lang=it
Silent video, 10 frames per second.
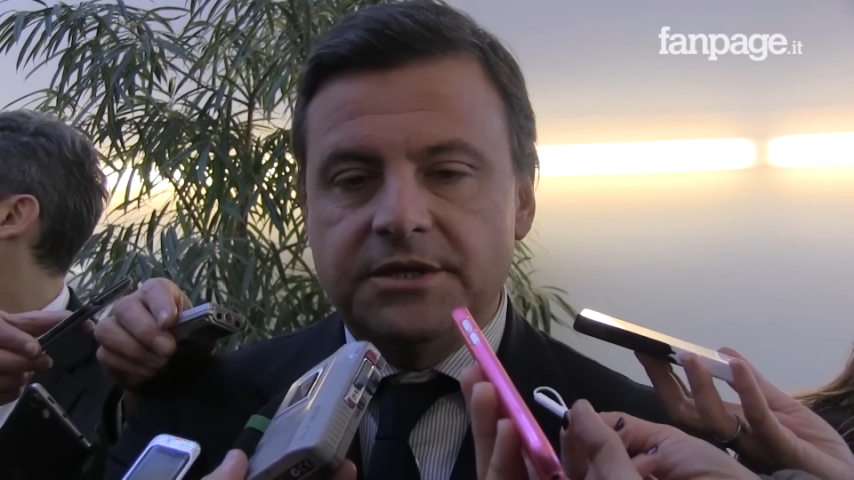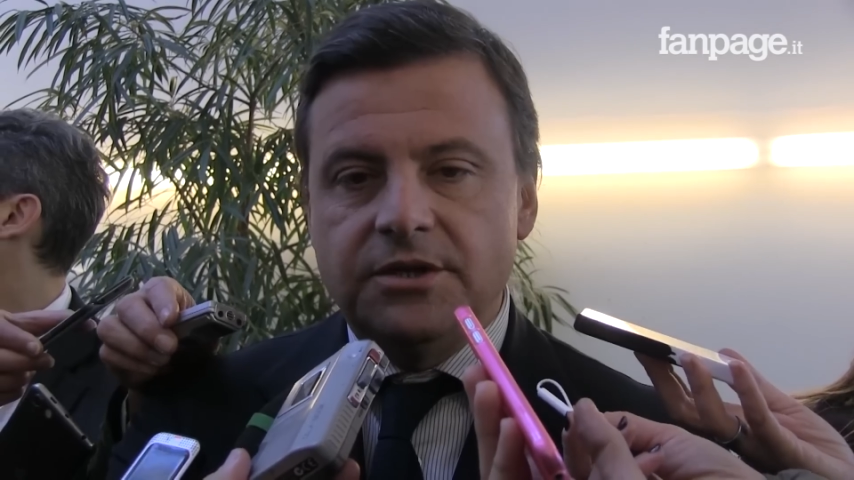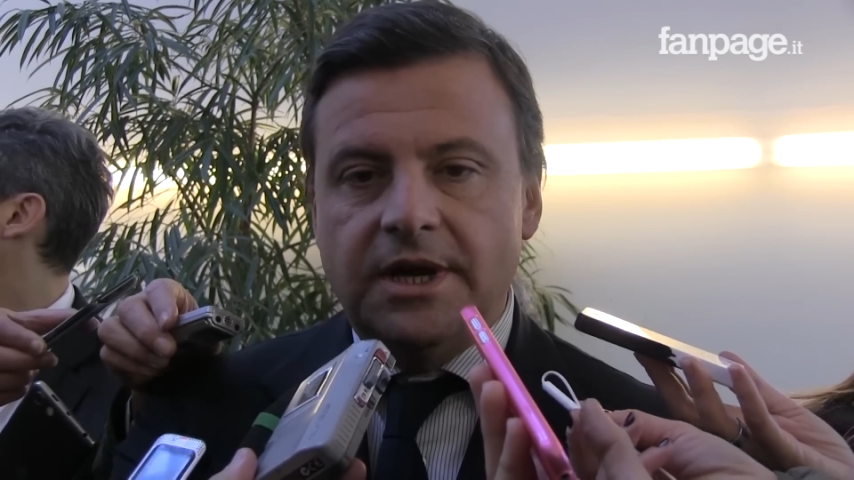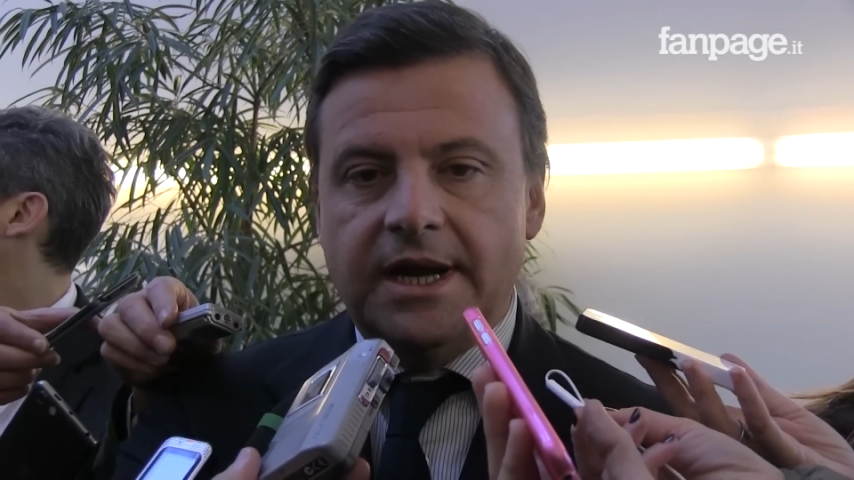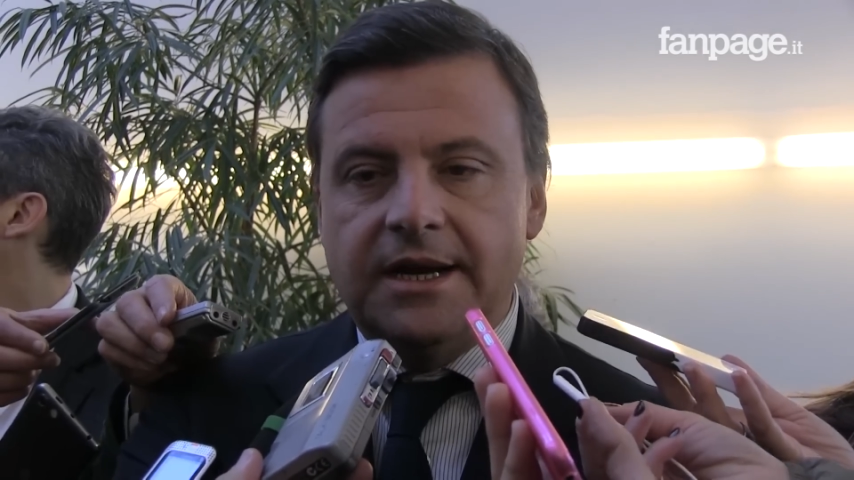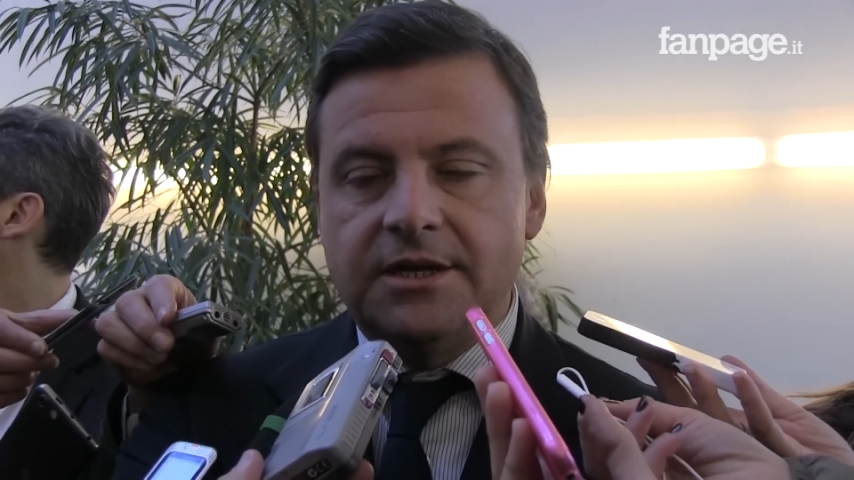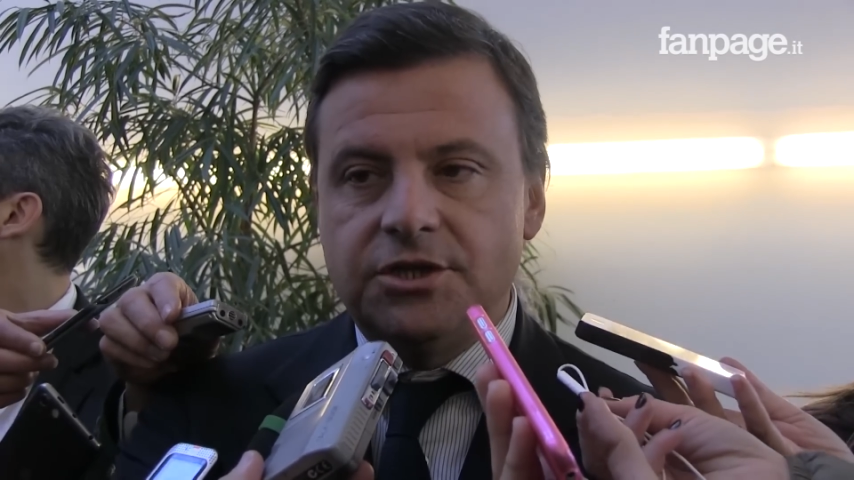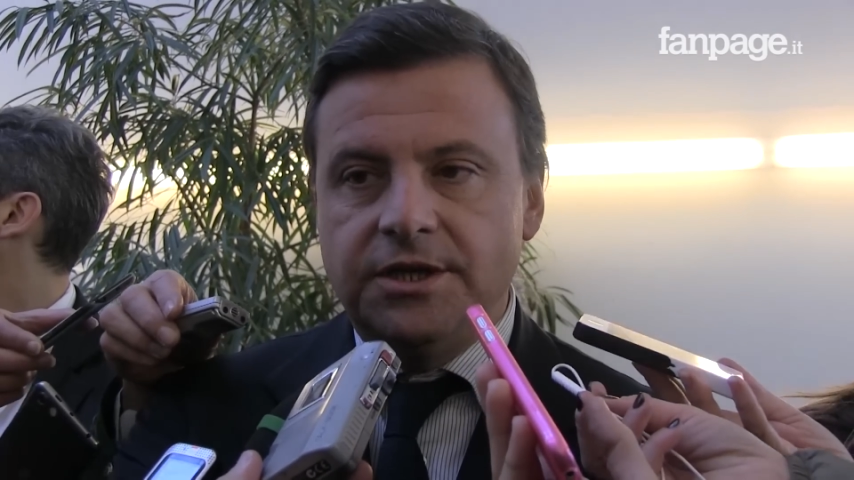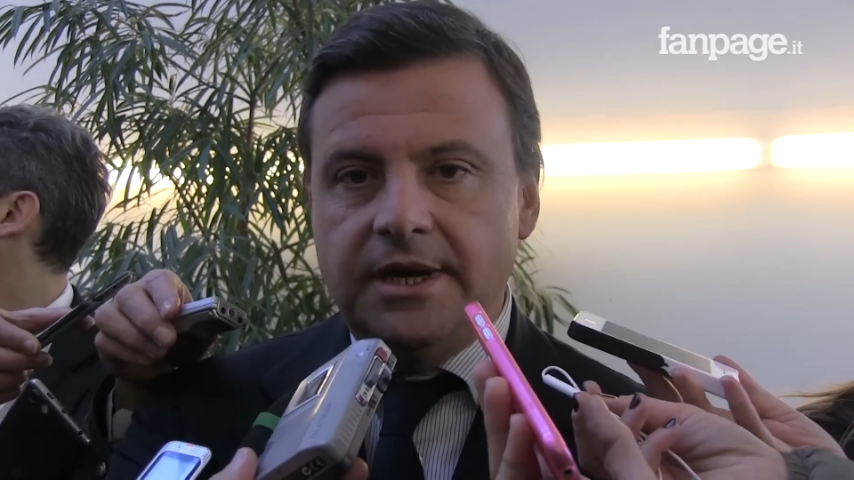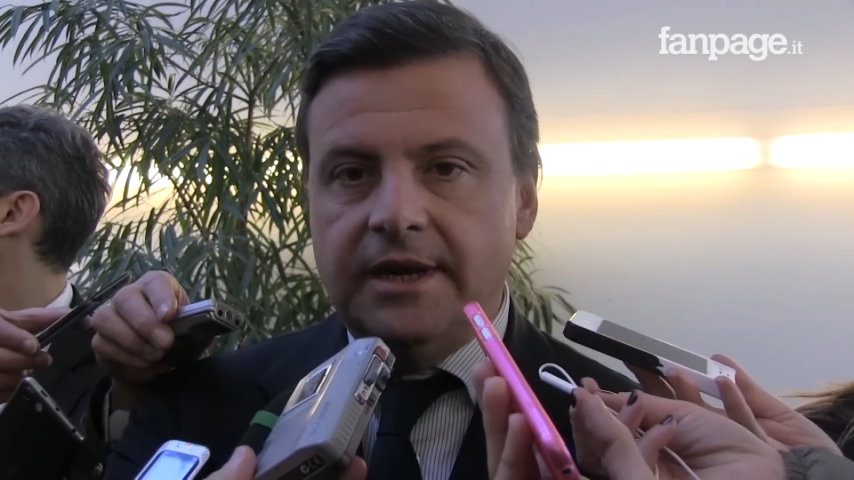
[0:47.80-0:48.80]
particolare alla
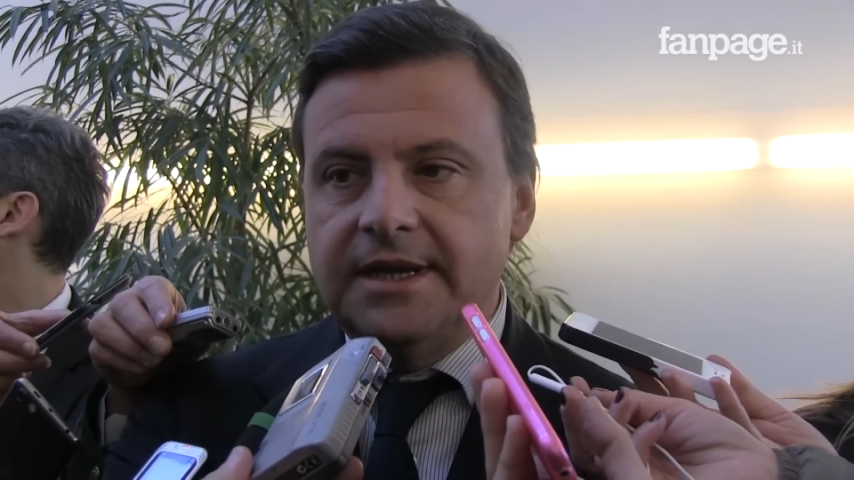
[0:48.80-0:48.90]
Cina,